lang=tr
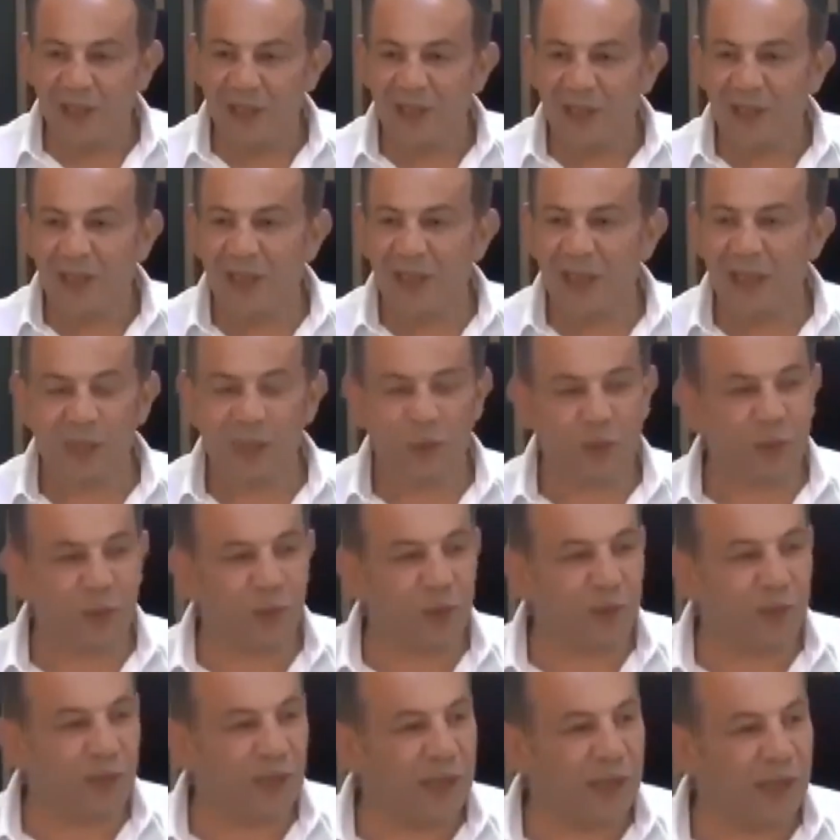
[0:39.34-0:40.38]
Sınırları
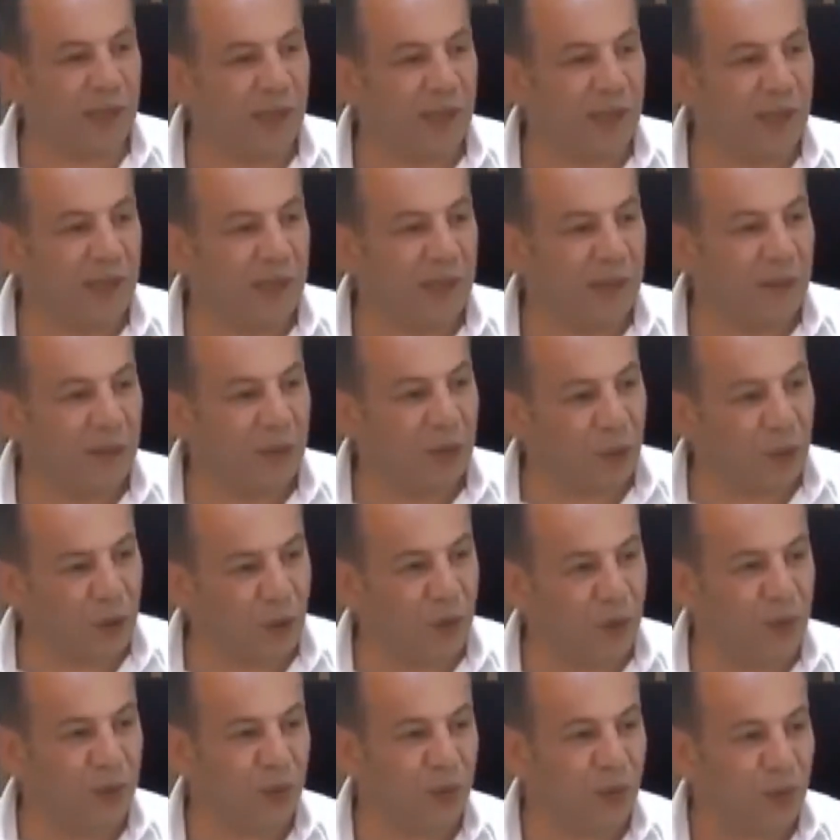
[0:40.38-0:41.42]
açıyorum dedi. Biz
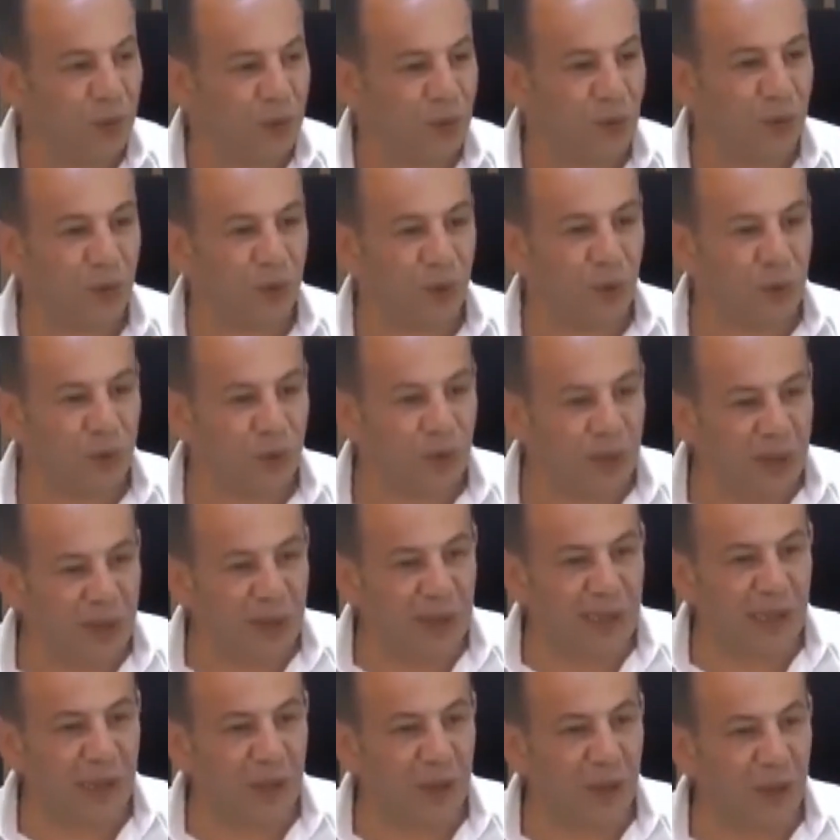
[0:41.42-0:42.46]
otobüs dolusu
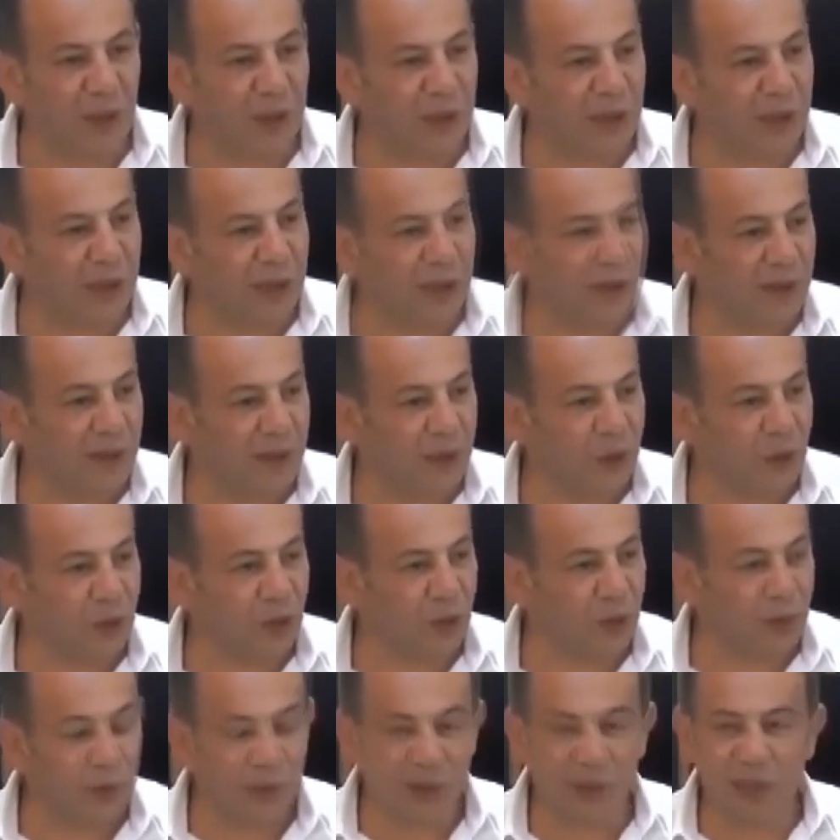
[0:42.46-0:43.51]
insan gönderdik.
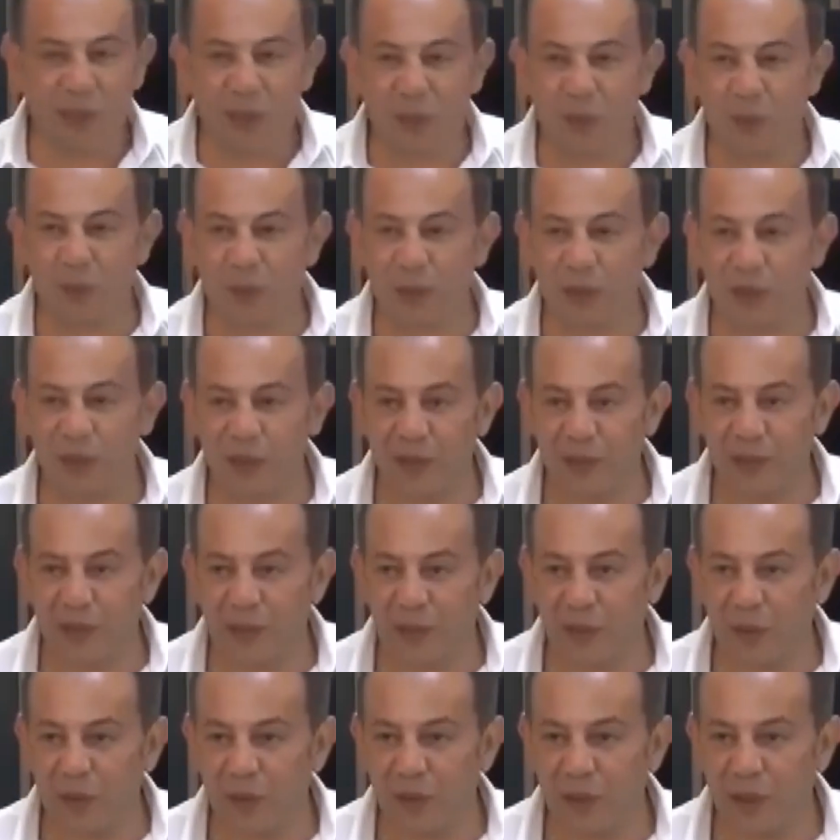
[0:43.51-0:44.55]
Otobüsler dolusu
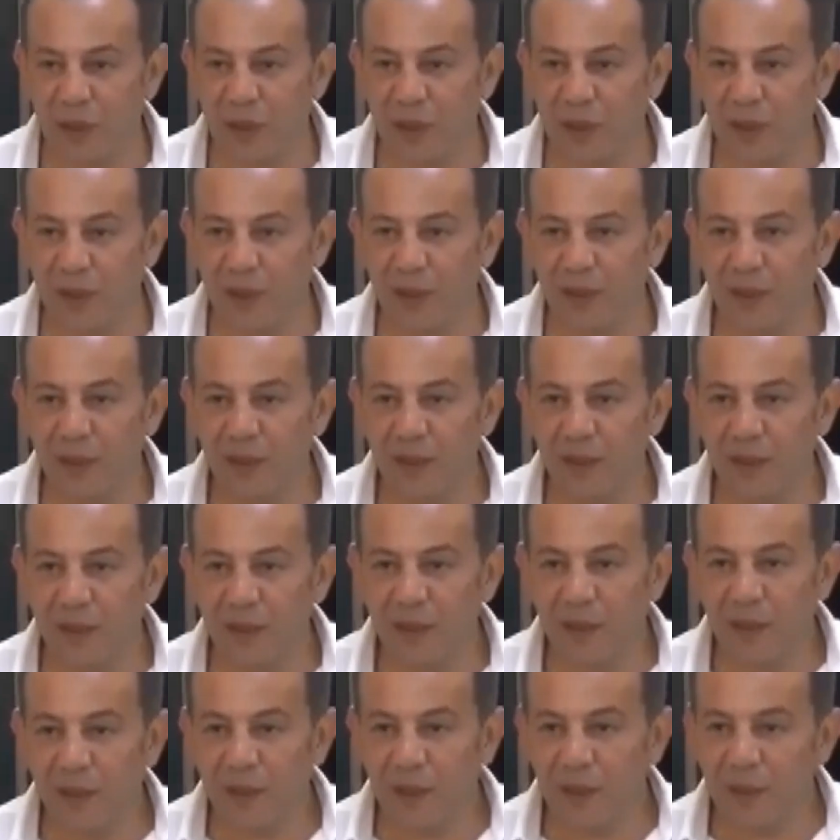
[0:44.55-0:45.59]
insan gönderdik.
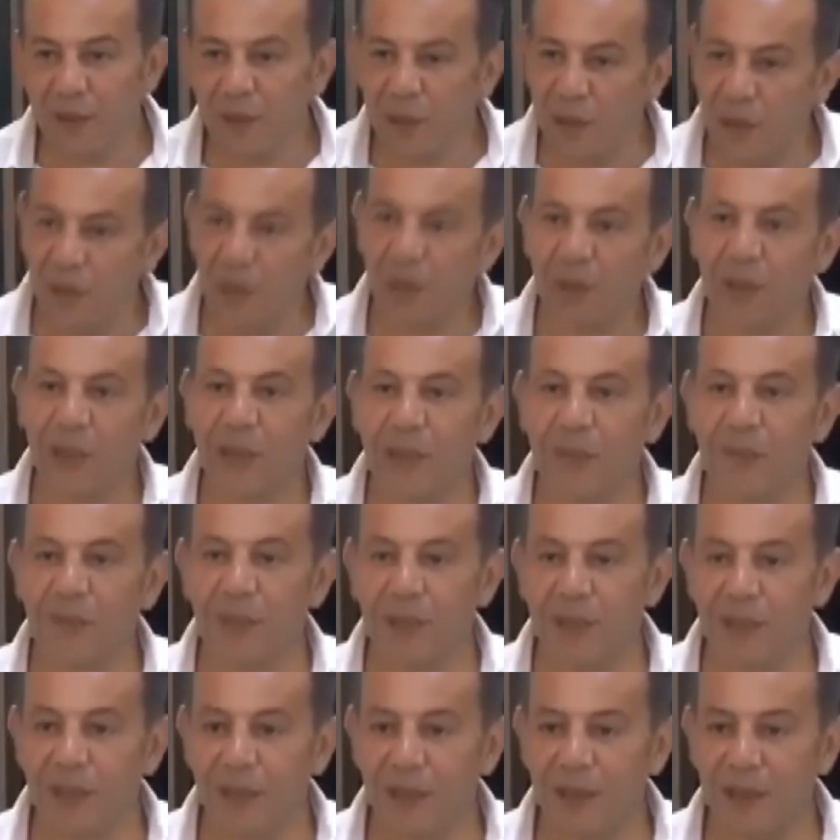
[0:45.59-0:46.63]
Şimdi de
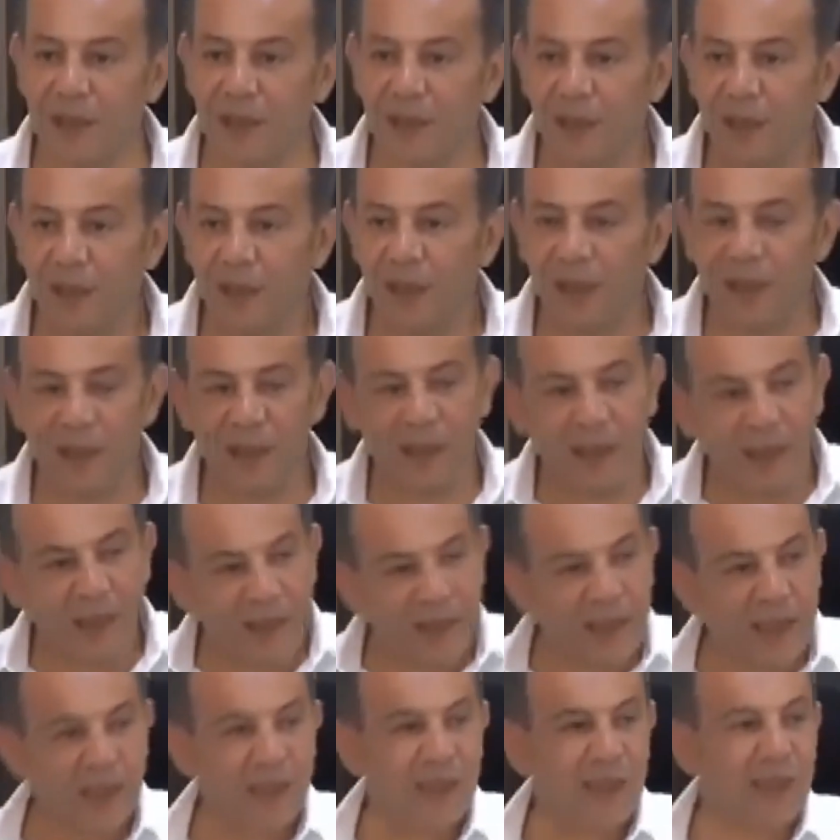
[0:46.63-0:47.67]
göndermeye hazırız. Hazır
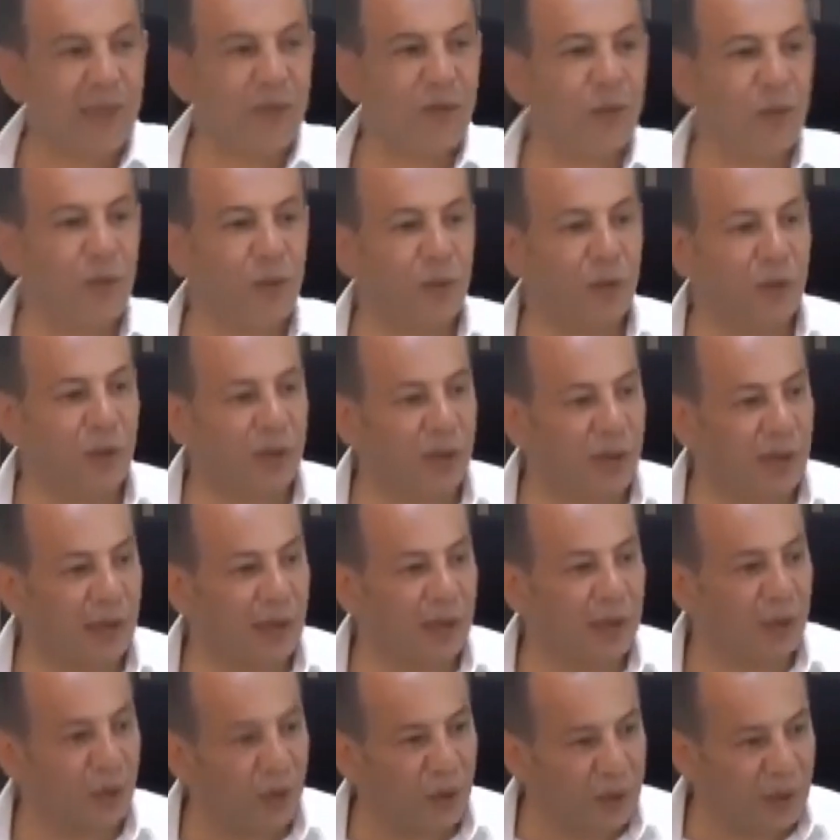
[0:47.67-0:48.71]
Esad da istiyor
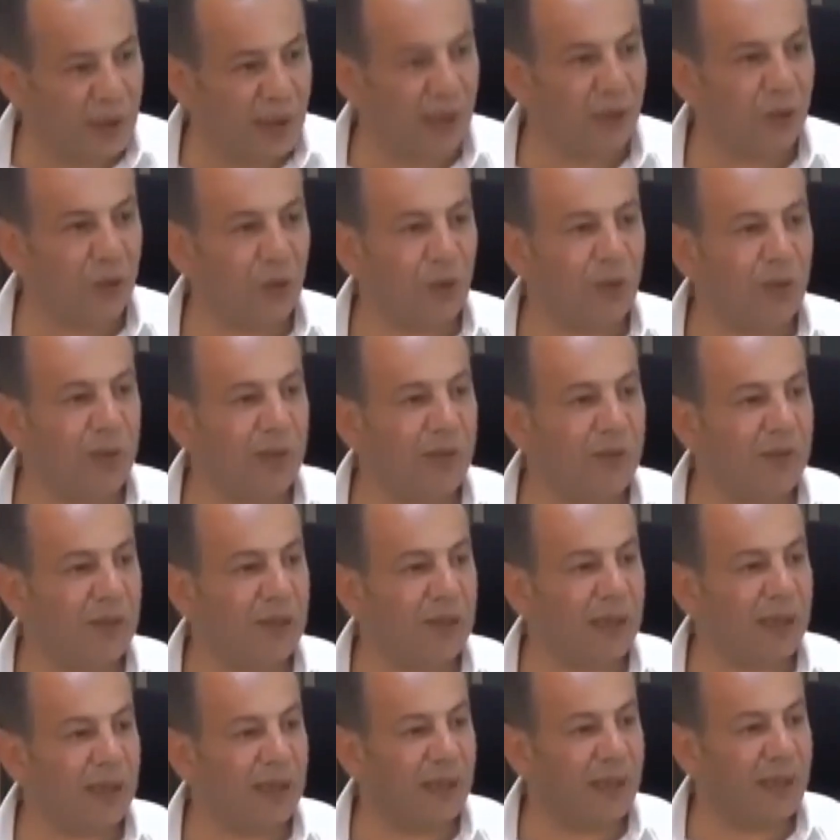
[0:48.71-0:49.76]
işte. Gönderin diyor benim
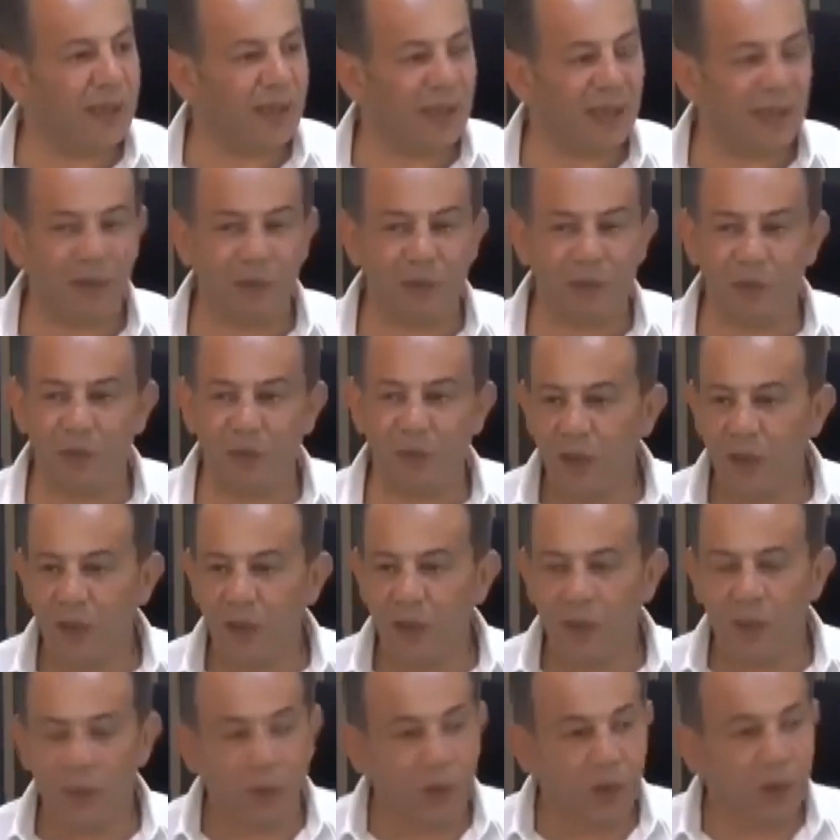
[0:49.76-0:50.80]
vatandaşlarım diyor.
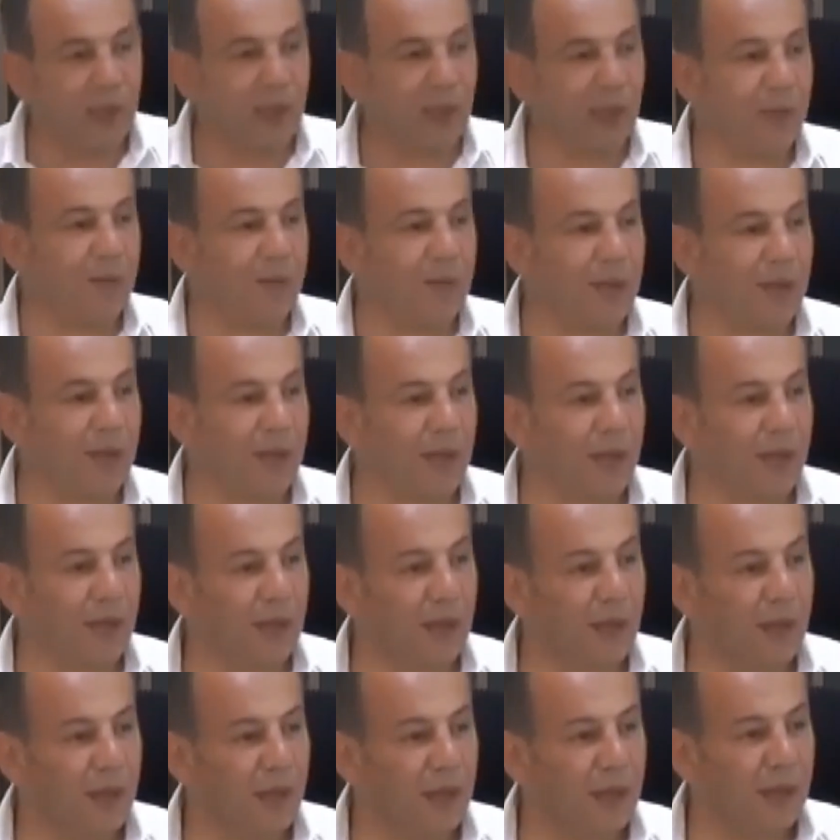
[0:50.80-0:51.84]
E gönderelim gitsin.